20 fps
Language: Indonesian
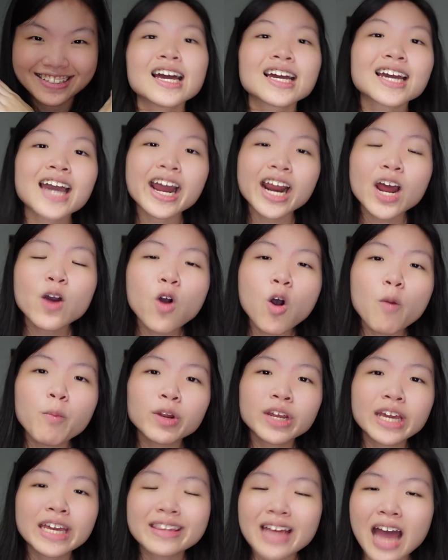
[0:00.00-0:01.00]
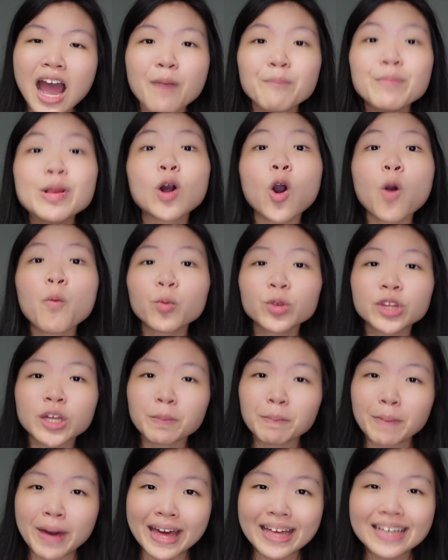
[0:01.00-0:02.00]
Karena walaupun kita ambil computer
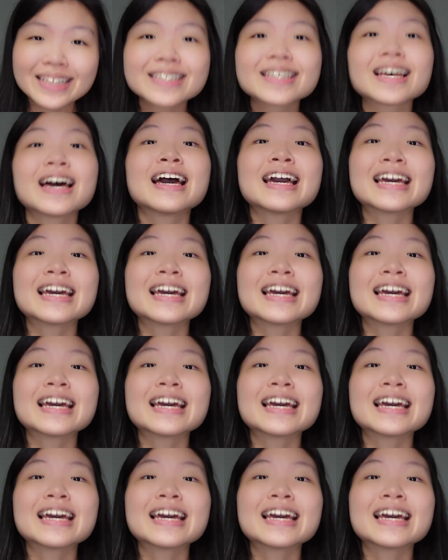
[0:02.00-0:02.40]
base